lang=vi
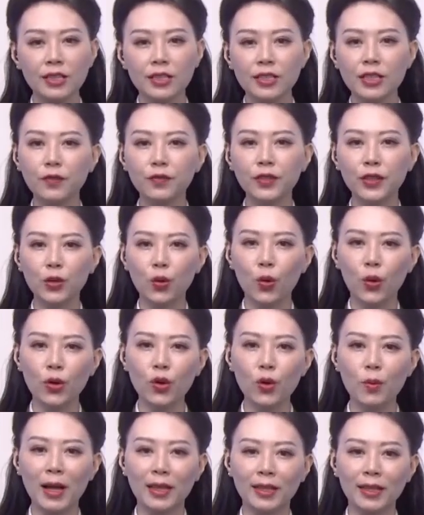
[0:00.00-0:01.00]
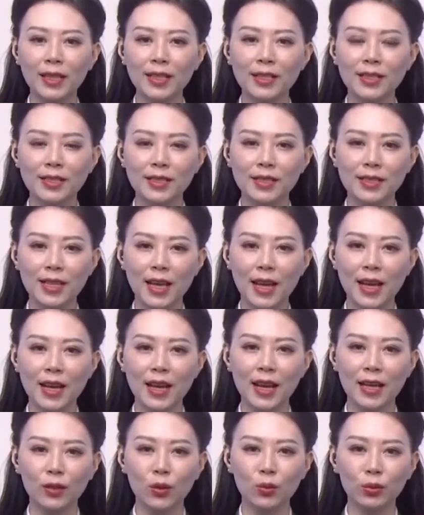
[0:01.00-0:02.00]
Trong phần cuối của bản tin
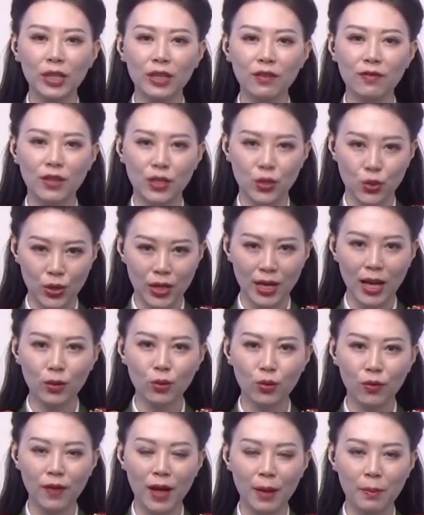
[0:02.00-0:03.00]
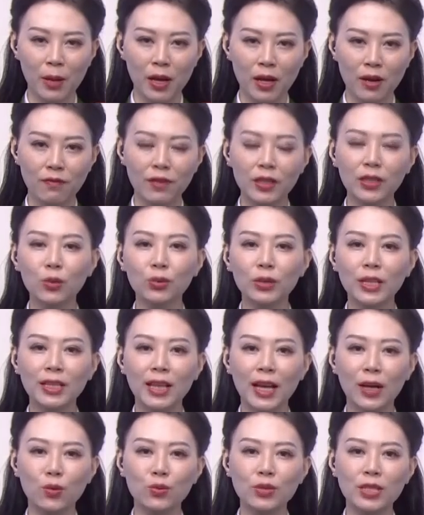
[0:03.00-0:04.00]
sẽ là thông tin về truy nã tội phạm và thông
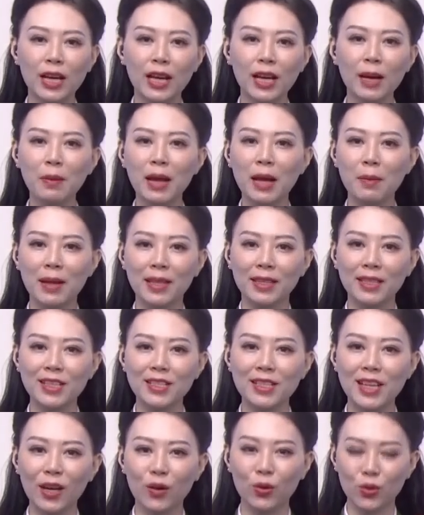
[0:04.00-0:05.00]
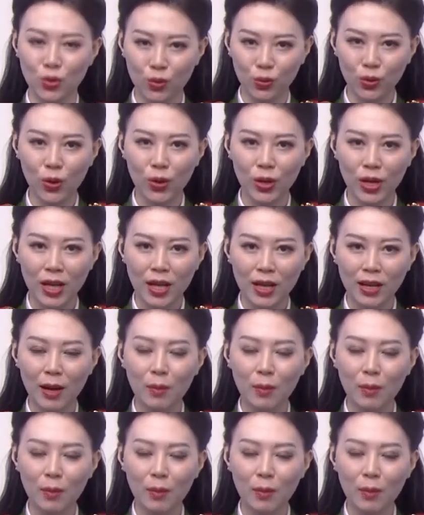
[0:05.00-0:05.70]
tin này cũng sẽ khép lại bản tin nhanh của chúng tôi.